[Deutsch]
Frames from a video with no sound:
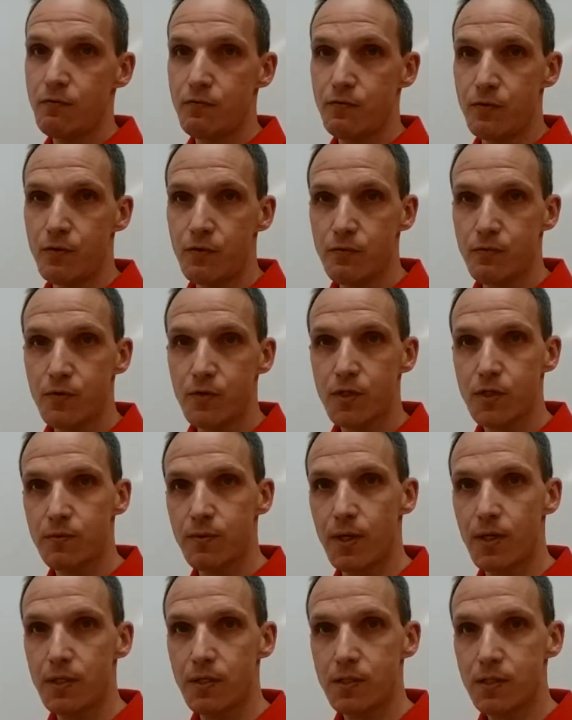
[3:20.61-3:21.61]

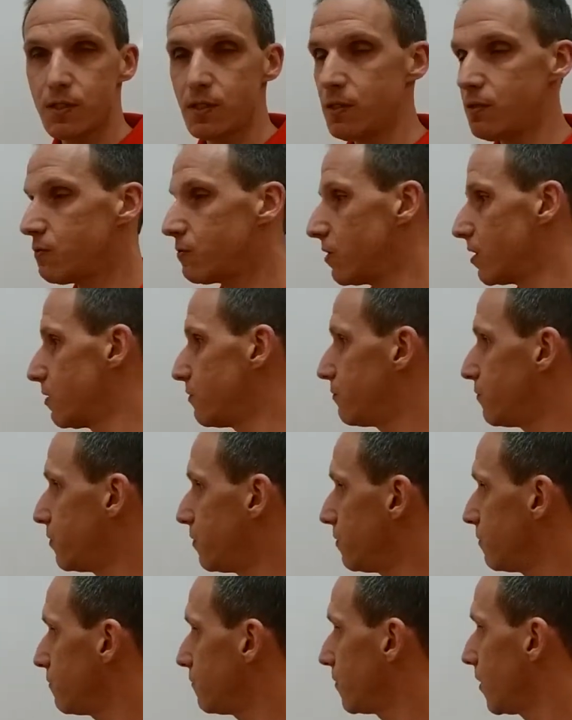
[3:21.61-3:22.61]
25 durch
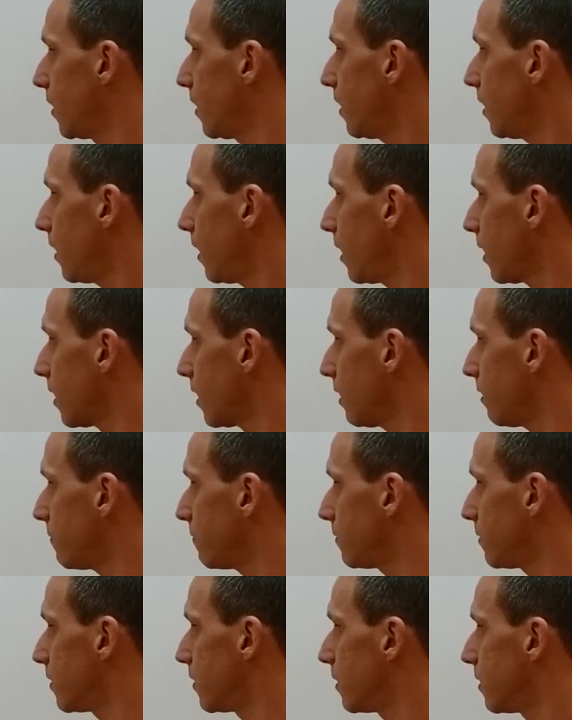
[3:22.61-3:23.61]
5
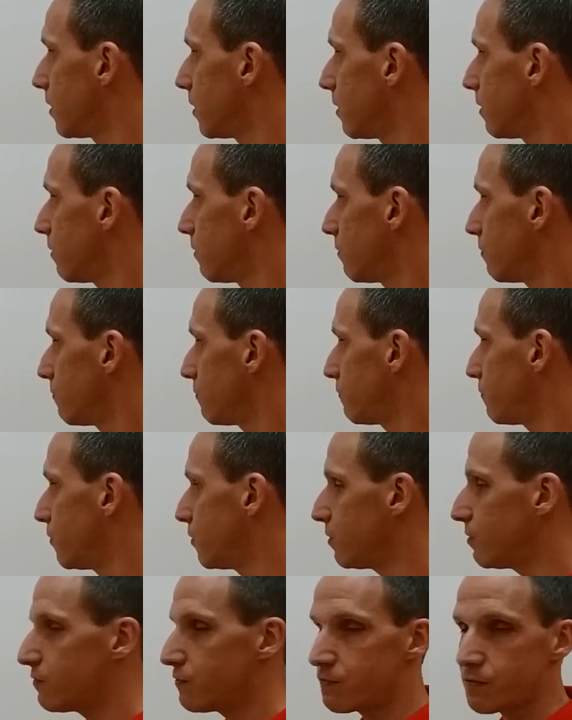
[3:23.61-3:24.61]
ergibt
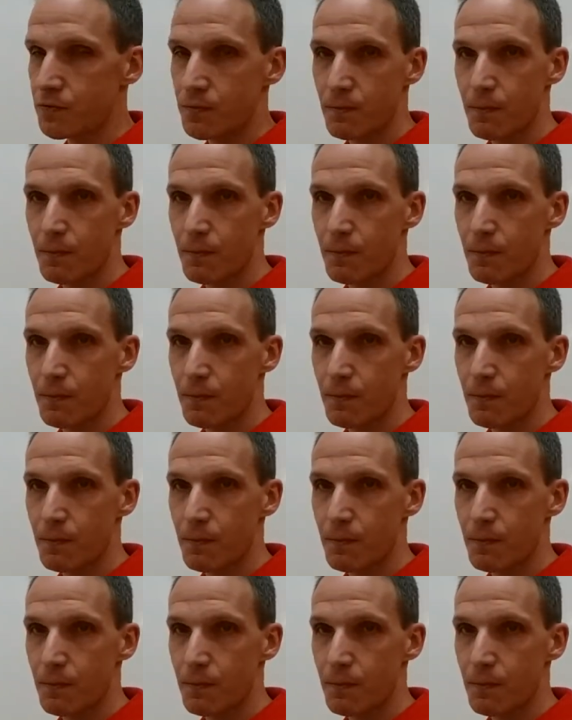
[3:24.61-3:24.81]
5.